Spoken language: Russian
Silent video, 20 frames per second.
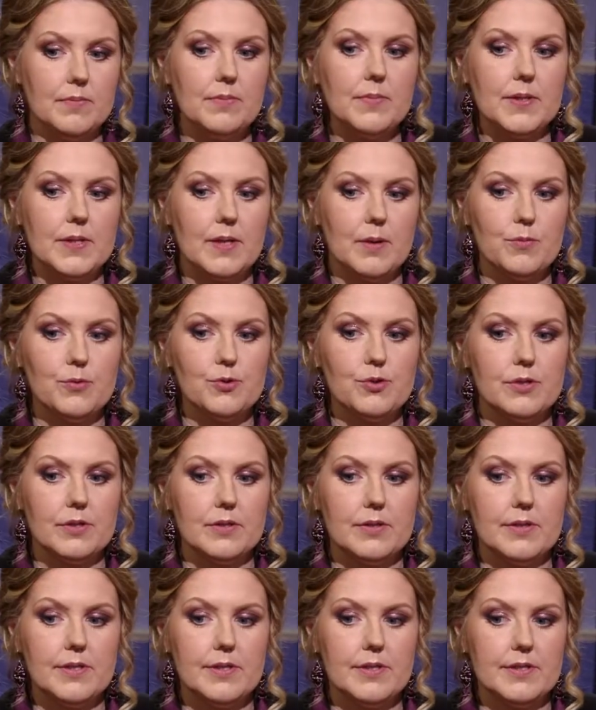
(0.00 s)
Потому
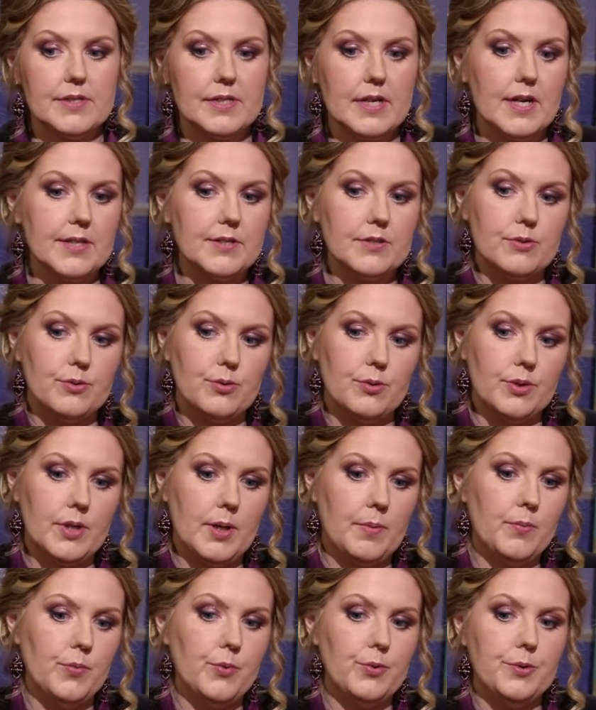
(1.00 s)
что искать, кто
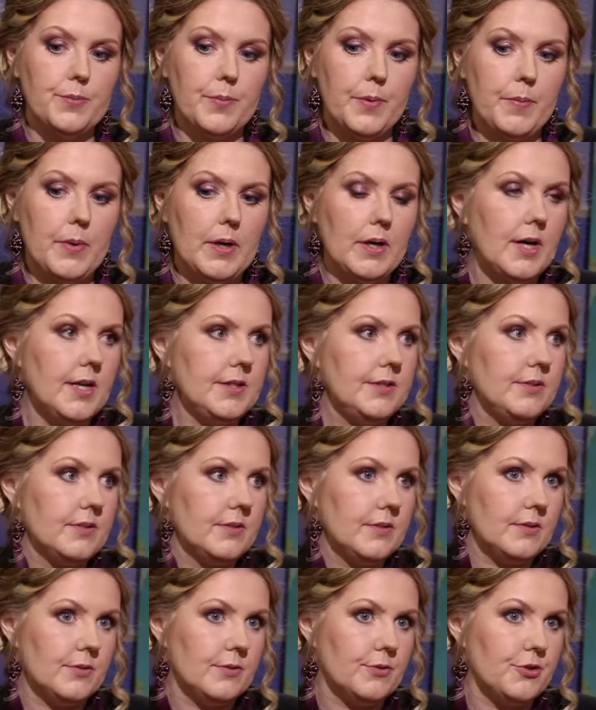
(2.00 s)
нам будет помогать э,